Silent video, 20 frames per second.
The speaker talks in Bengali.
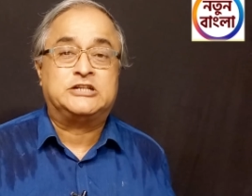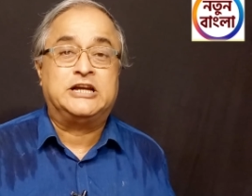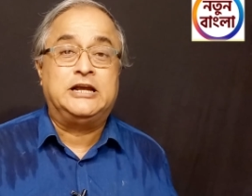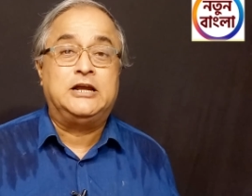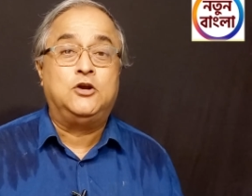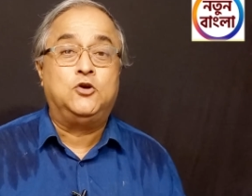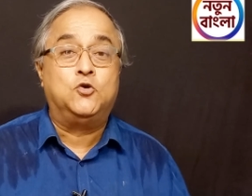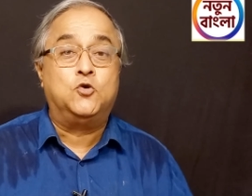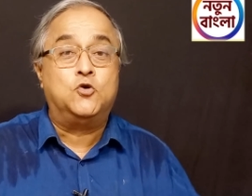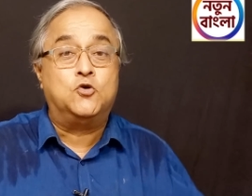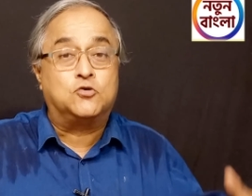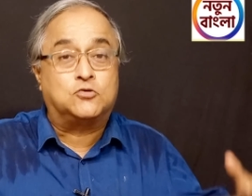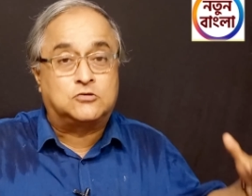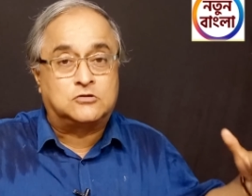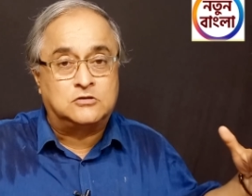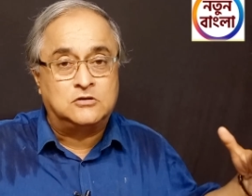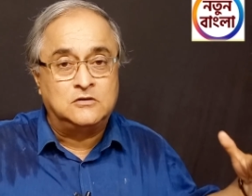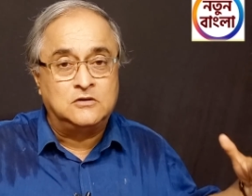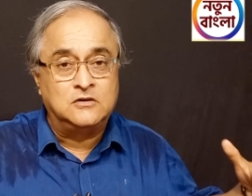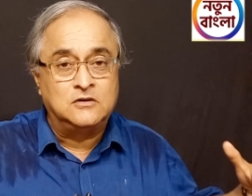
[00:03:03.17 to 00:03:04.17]
সেই লুট
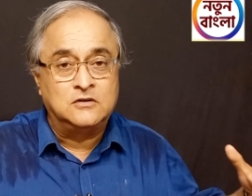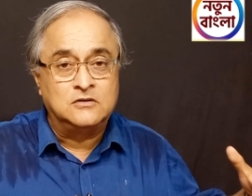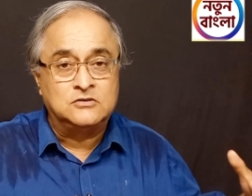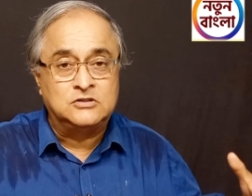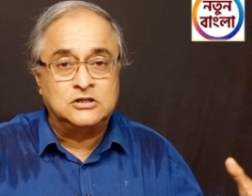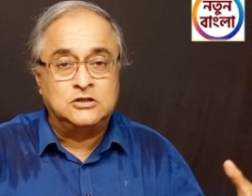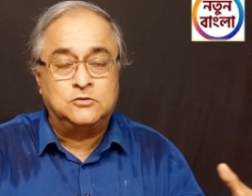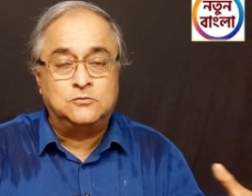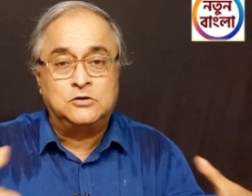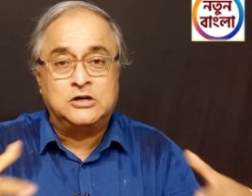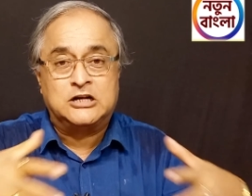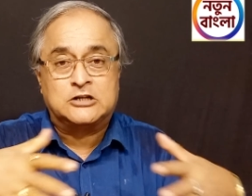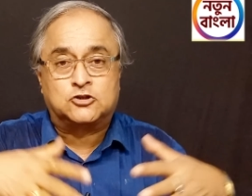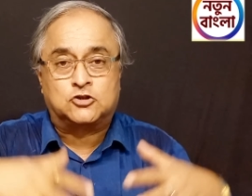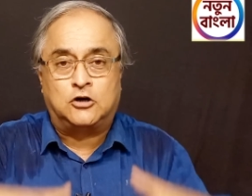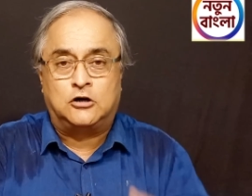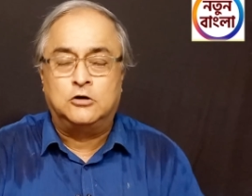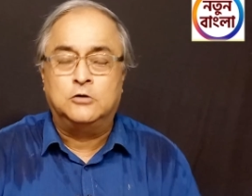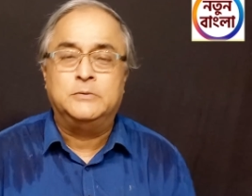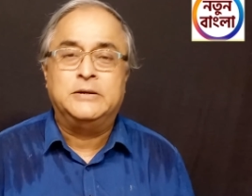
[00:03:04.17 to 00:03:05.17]
তৃণমূলের
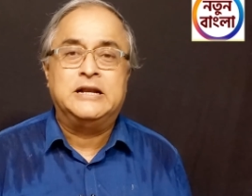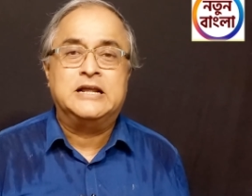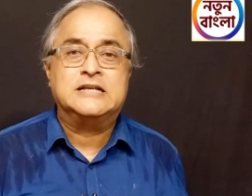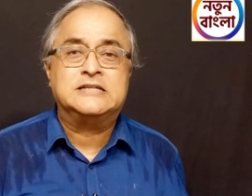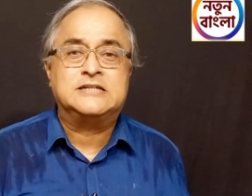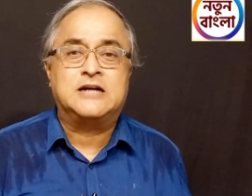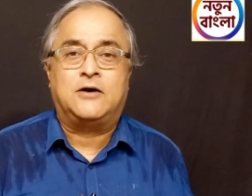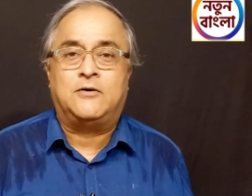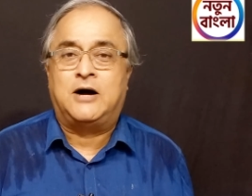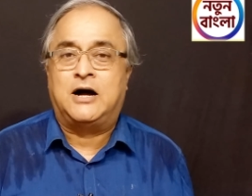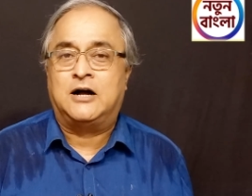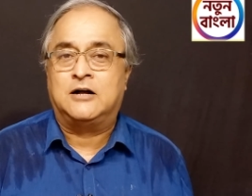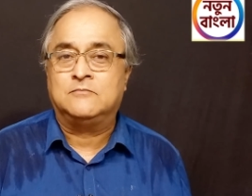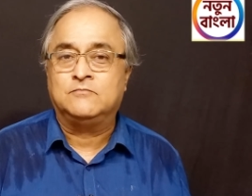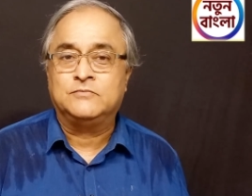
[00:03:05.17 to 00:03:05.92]
তহবিলে যাওয়া